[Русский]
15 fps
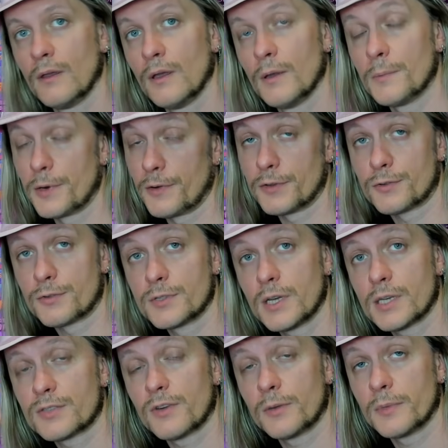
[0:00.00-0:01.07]
Привет, друзья,
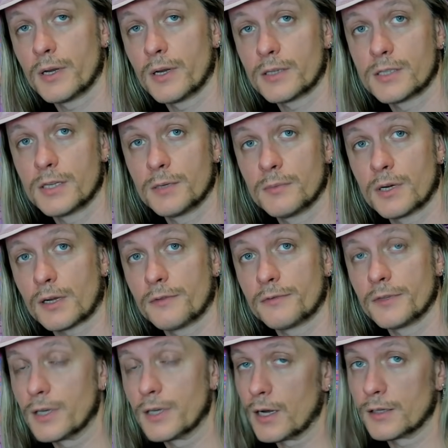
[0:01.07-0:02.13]
с вами Алексей Марков
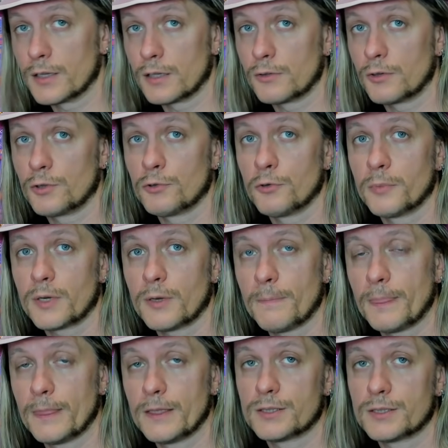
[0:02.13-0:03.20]
и канал Хулиномика.
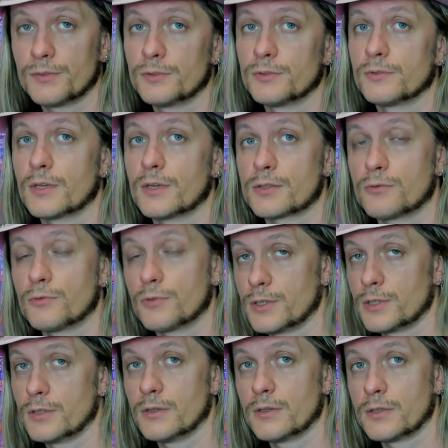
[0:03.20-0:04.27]
Сегодня у нас
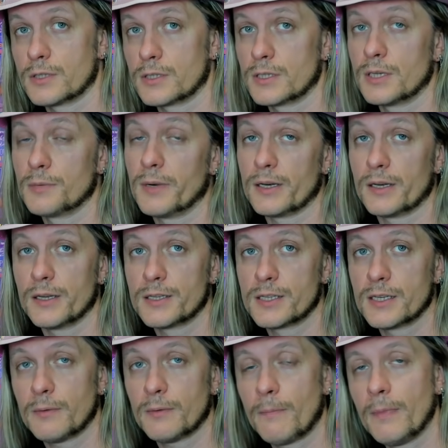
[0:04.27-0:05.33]
очень занимательная
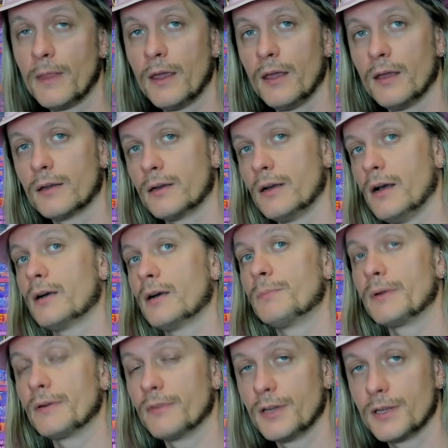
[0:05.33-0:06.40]
тема «Как
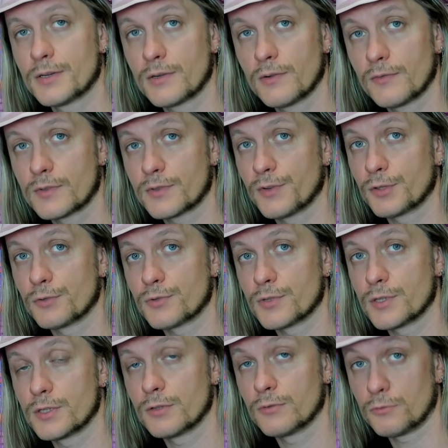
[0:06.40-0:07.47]
привлечь в свою
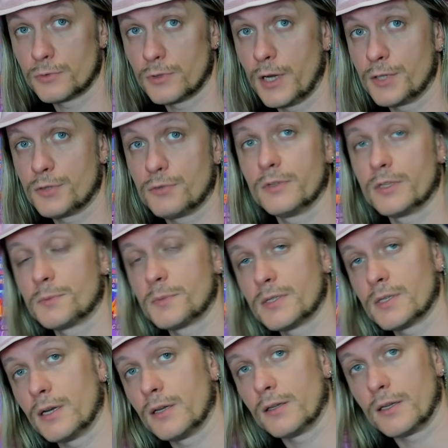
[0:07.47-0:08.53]
жизнь дачу». Я
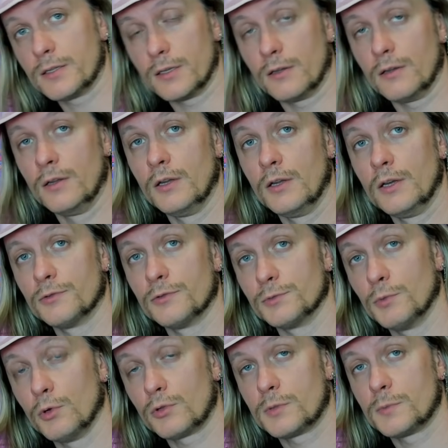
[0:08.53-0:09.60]
специально надел
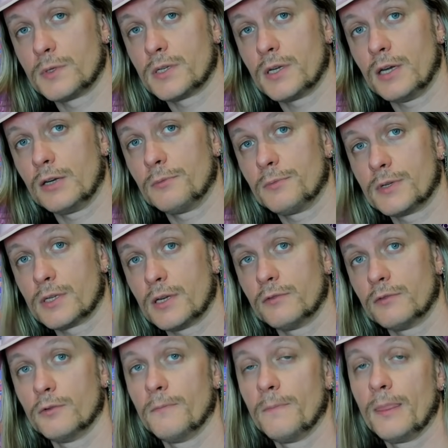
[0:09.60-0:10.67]
футболку специальную
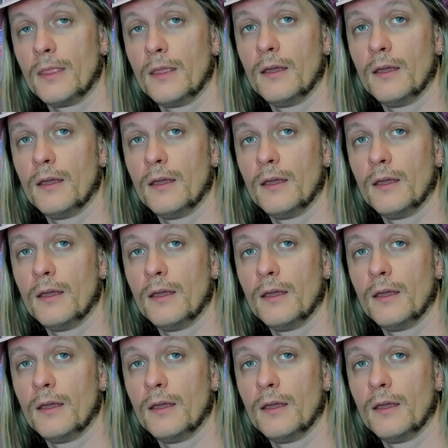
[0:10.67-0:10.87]
призовую.